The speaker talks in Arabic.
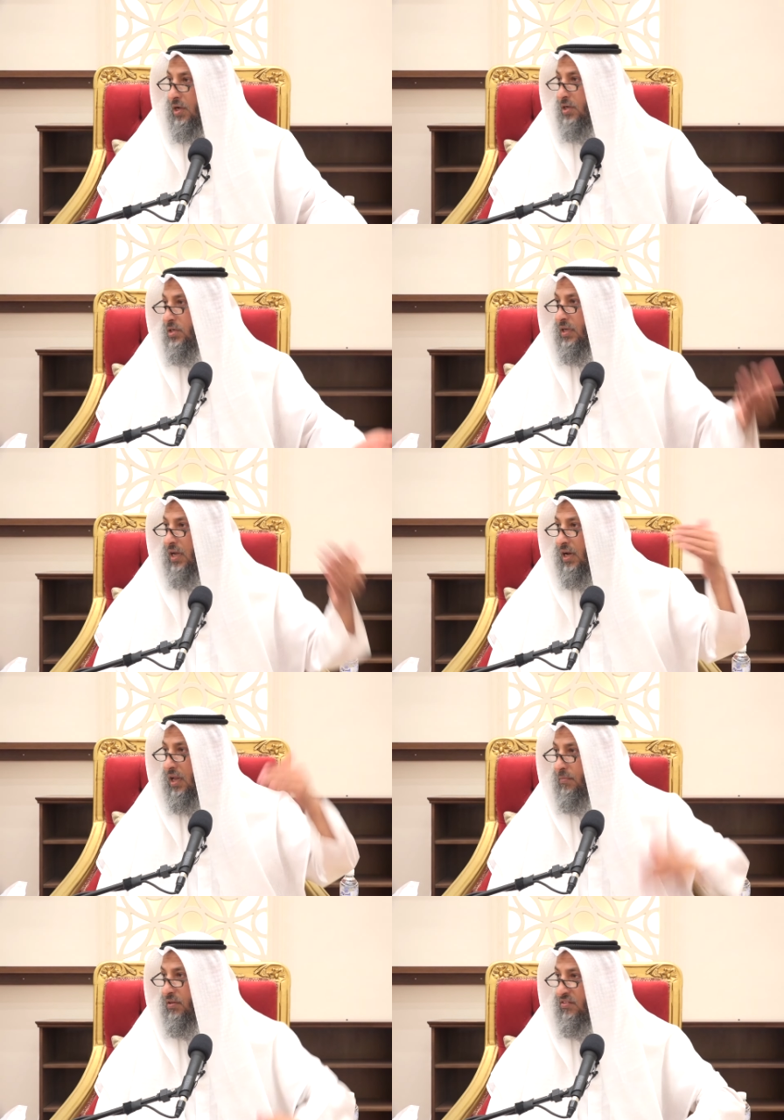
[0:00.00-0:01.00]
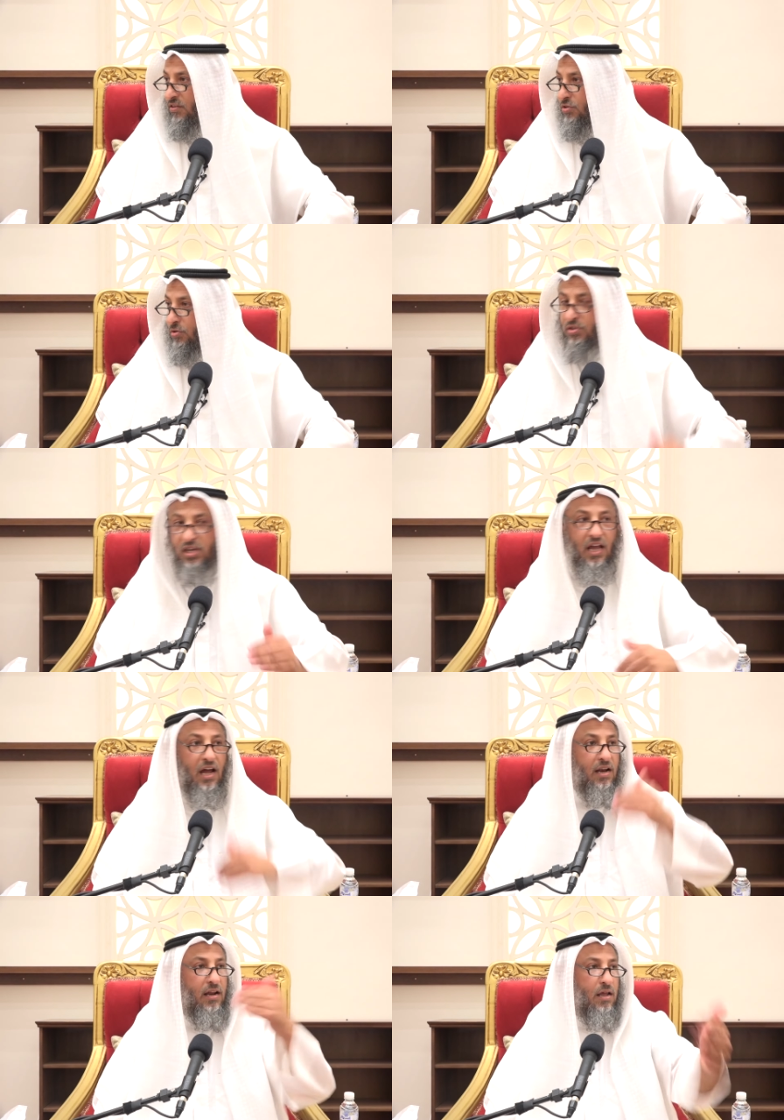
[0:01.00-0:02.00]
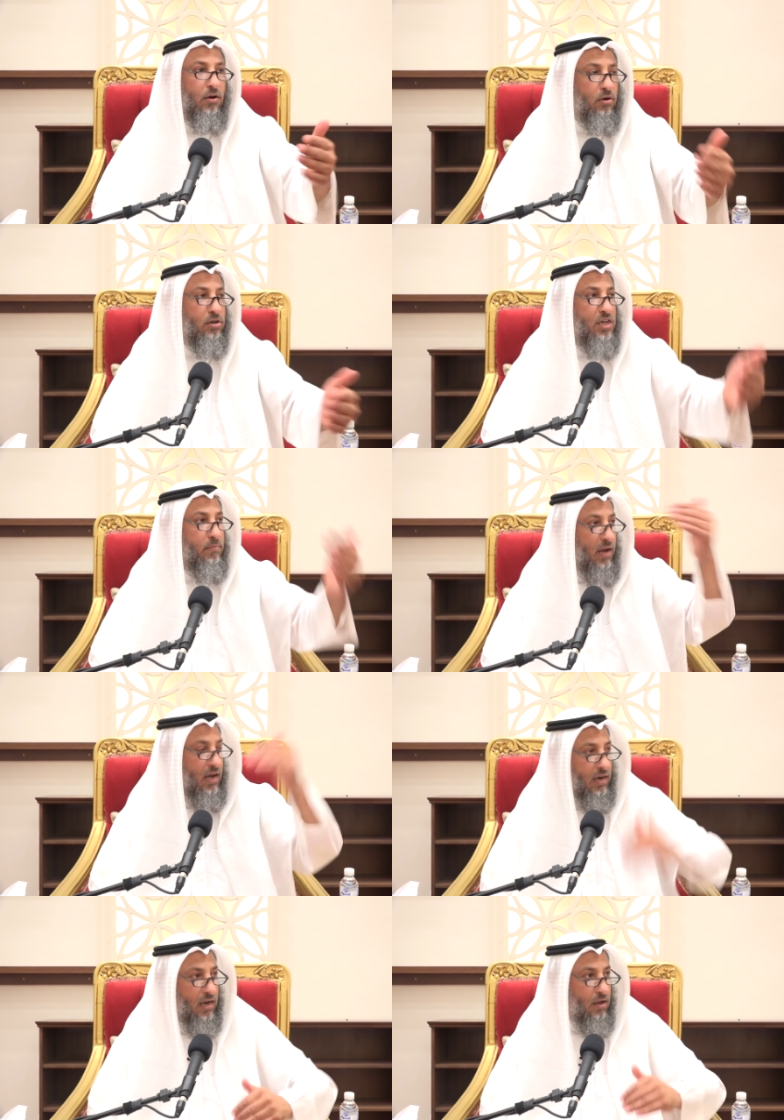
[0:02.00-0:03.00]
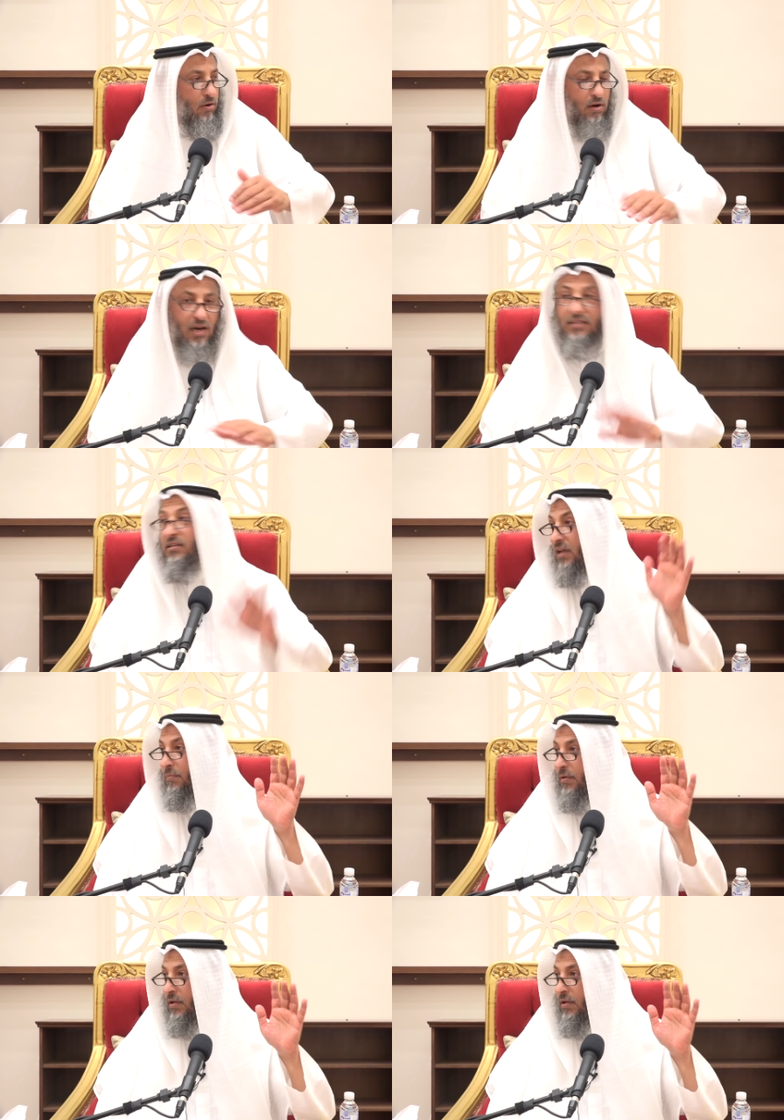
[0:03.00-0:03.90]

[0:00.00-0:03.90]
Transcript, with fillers: شيء دخل قبل تسع شهور شيء حال عليه حول شيء ما حال عليه حول راح تتعب